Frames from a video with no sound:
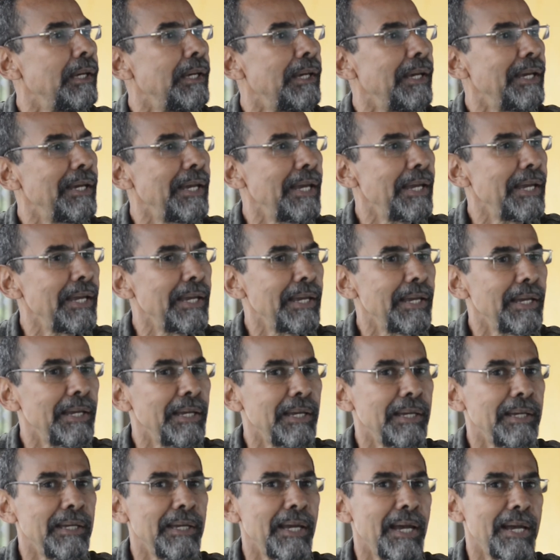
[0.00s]

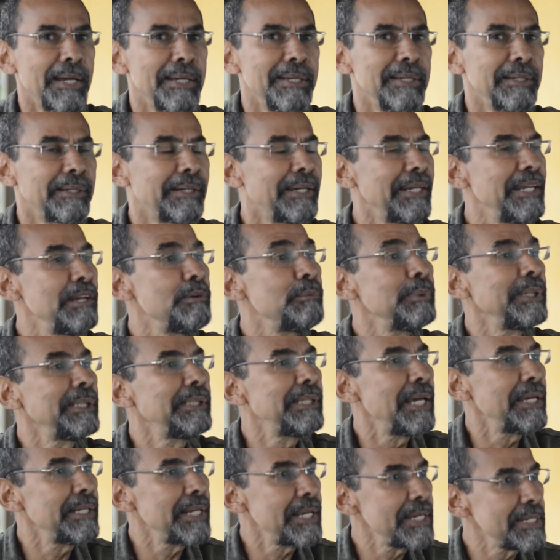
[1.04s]
é, cria um
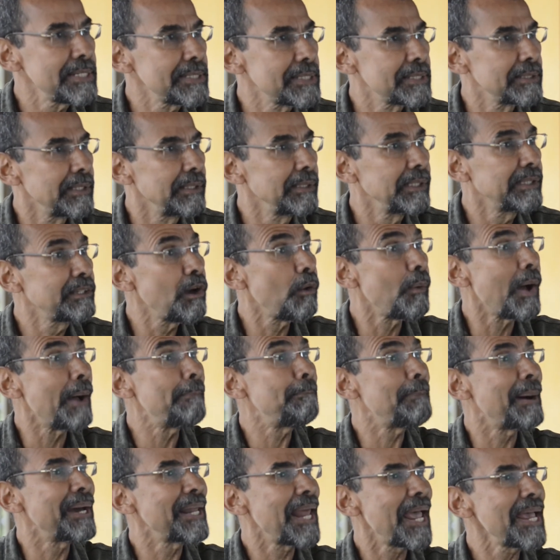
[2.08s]
interesse. Então
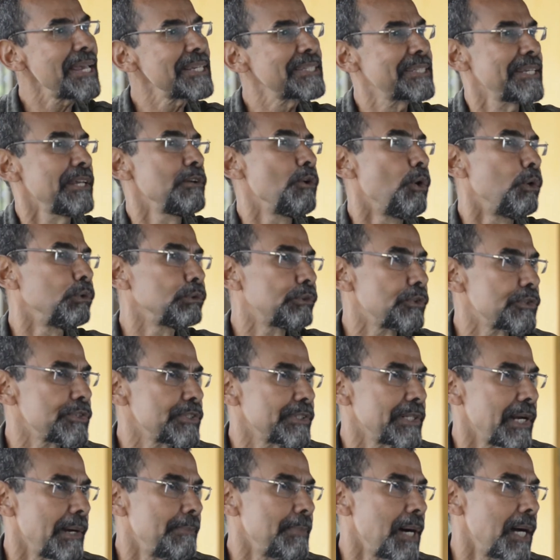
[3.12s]
aparecem outros
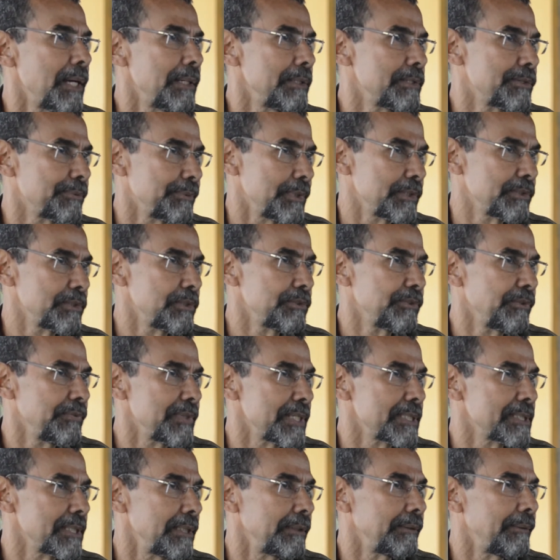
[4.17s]
trabalhos para a gente
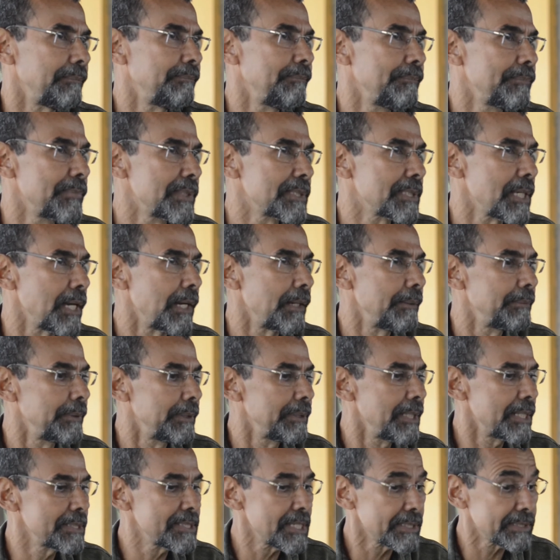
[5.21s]
fazer sabe?
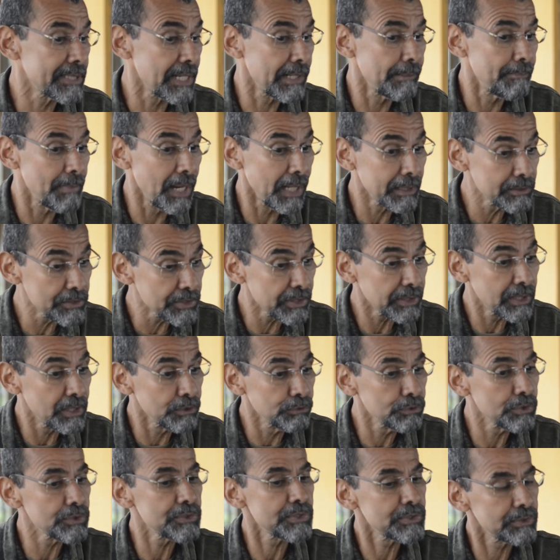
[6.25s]
E esses trabalhos é que
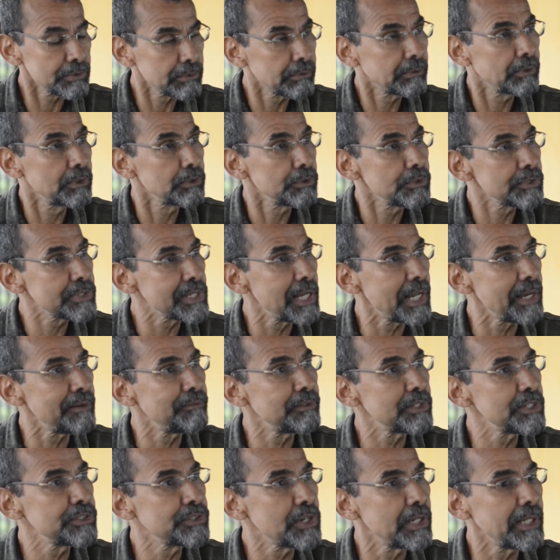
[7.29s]
nos, que nos
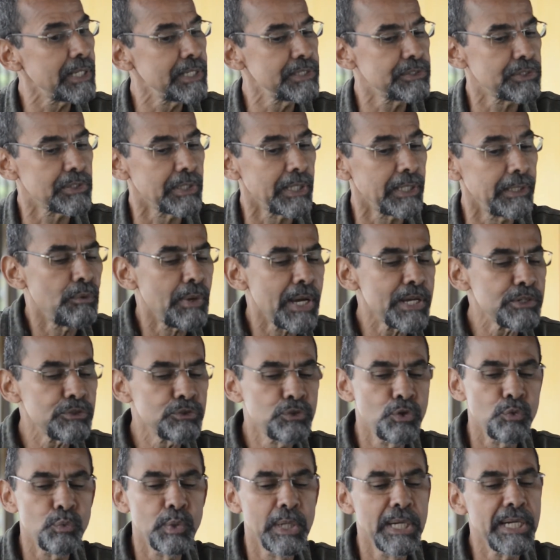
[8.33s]
levam adiante, né? Eu acho
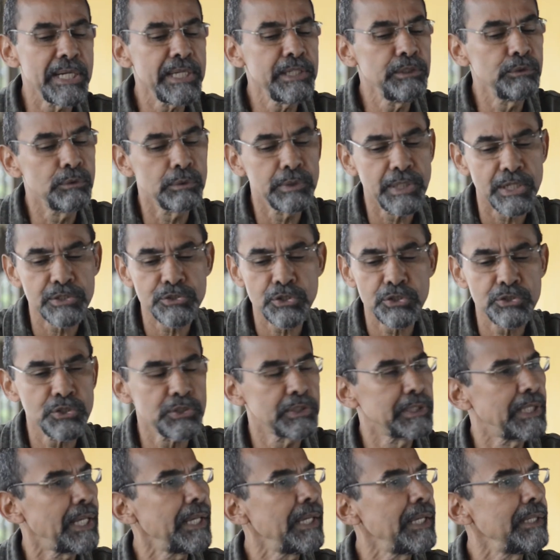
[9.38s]
que o ganho que a gente
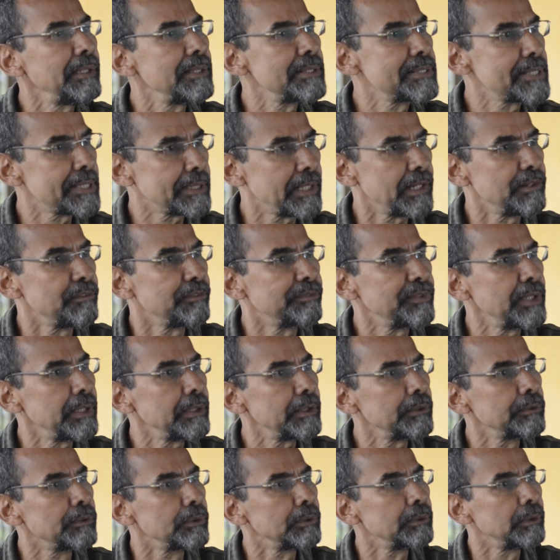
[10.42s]
tem
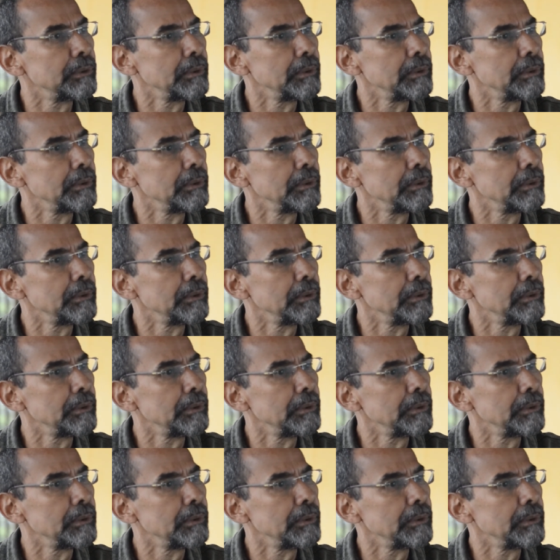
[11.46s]
escrevendo